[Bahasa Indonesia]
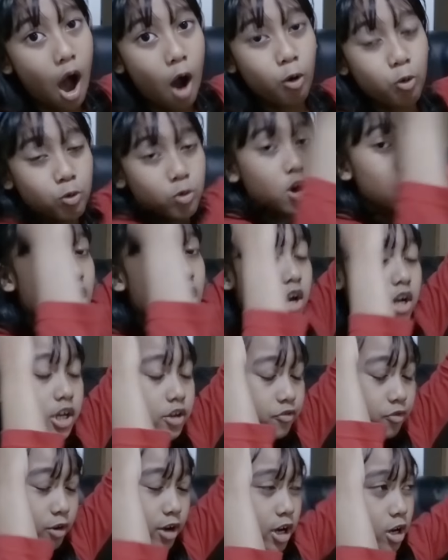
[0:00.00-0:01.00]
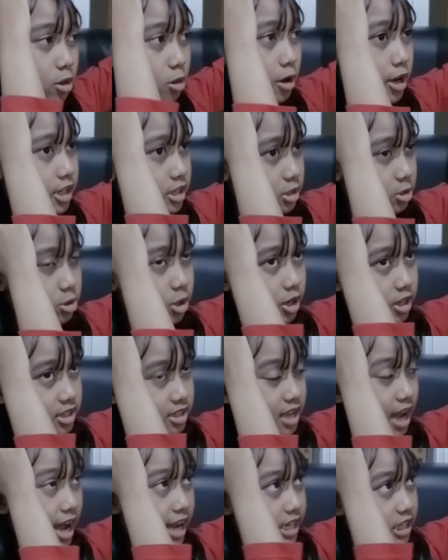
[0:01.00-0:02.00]
video aku giveaway glow in the dark
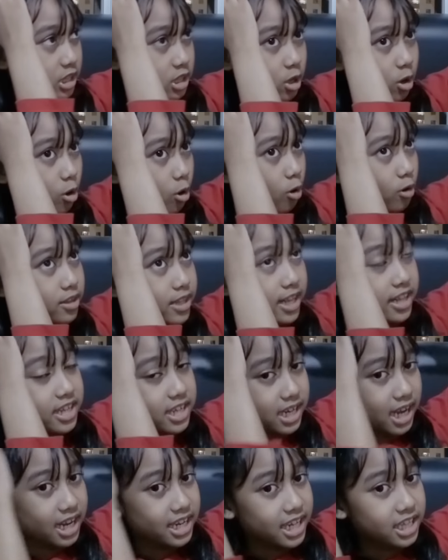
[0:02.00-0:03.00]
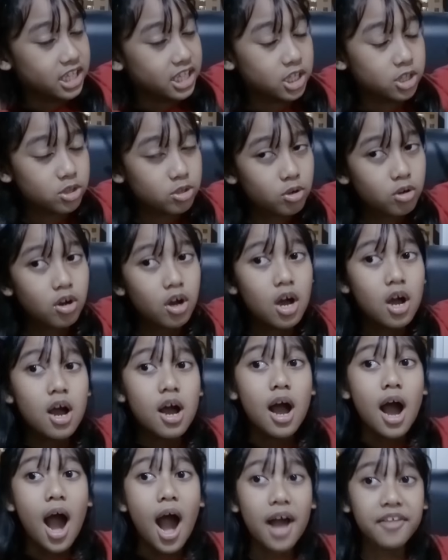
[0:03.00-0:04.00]
dino Dan kalian itu
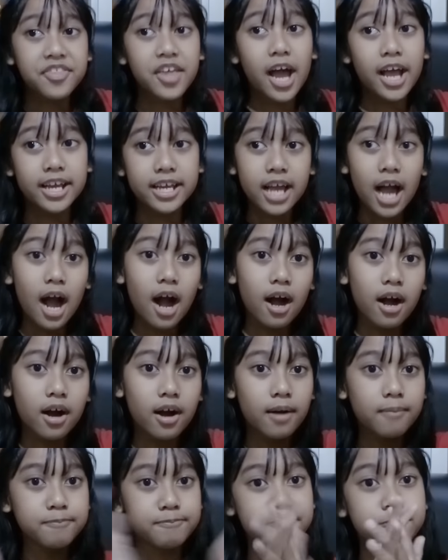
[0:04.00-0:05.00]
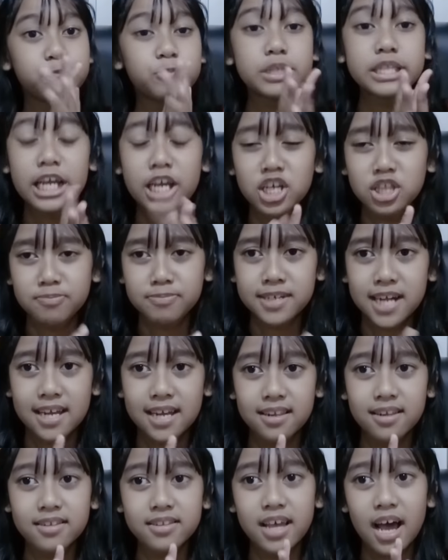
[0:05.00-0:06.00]
ada yang punya youtube
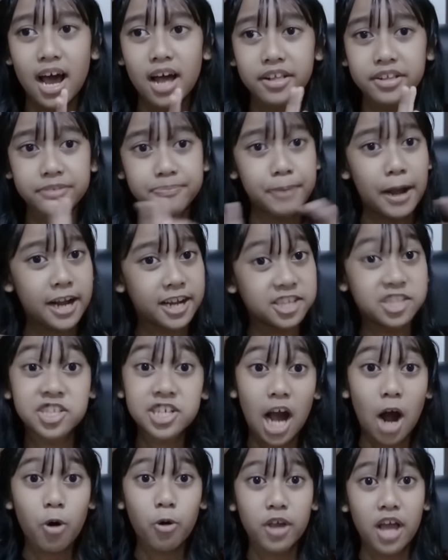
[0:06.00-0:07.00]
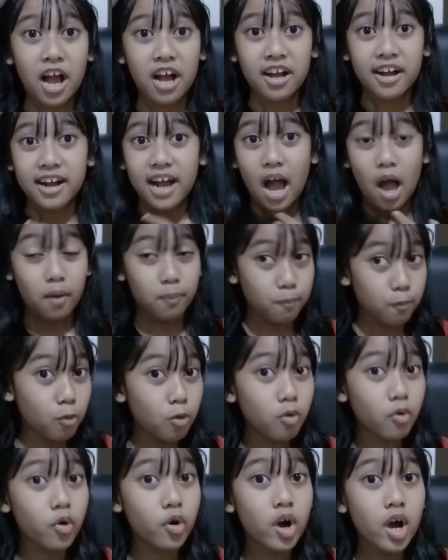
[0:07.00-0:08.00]
channel dan package aku yang ke
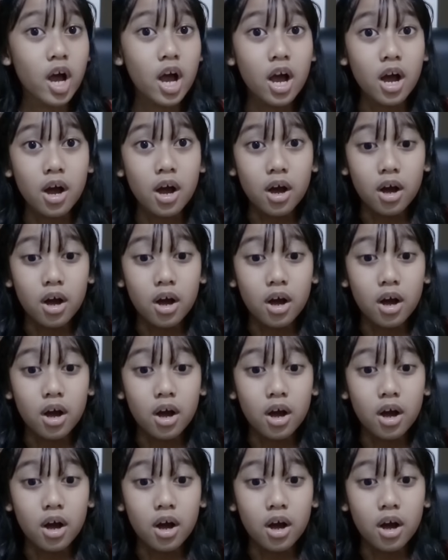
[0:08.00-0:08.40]
kamu